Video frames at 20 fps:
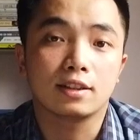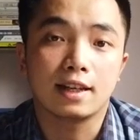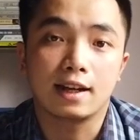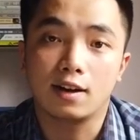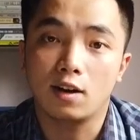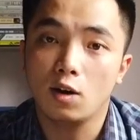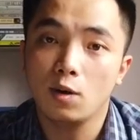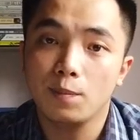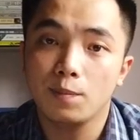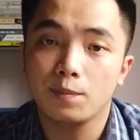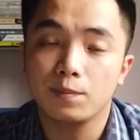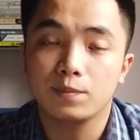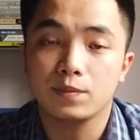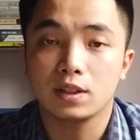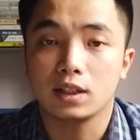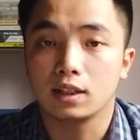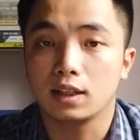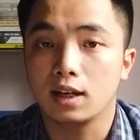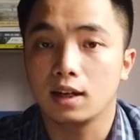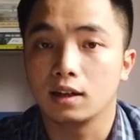trả góp
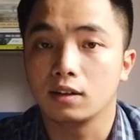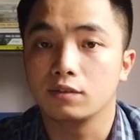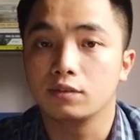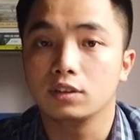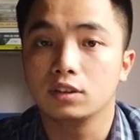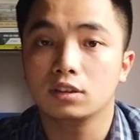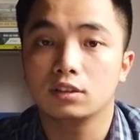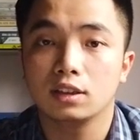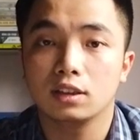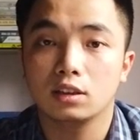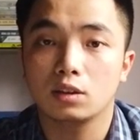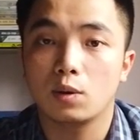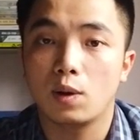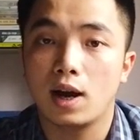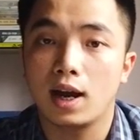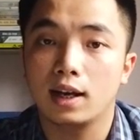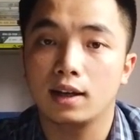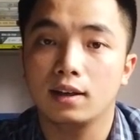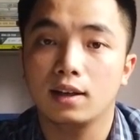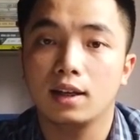trả thẳng phương thức thanh
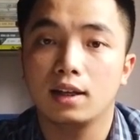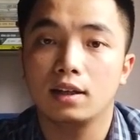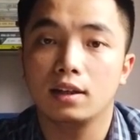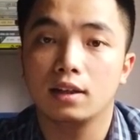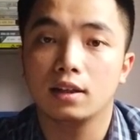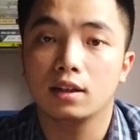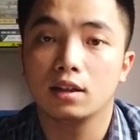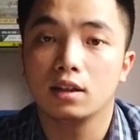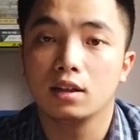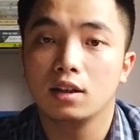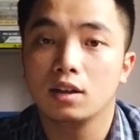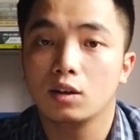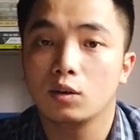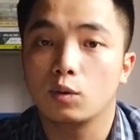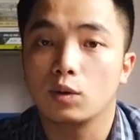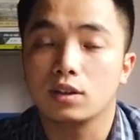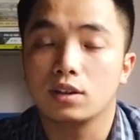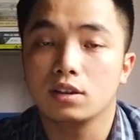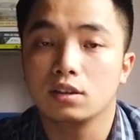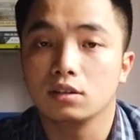toán hay à,
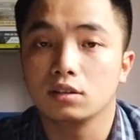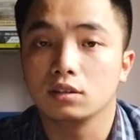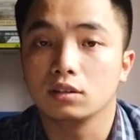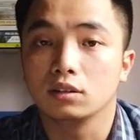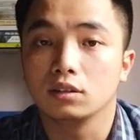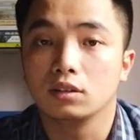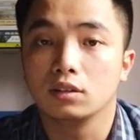quá trình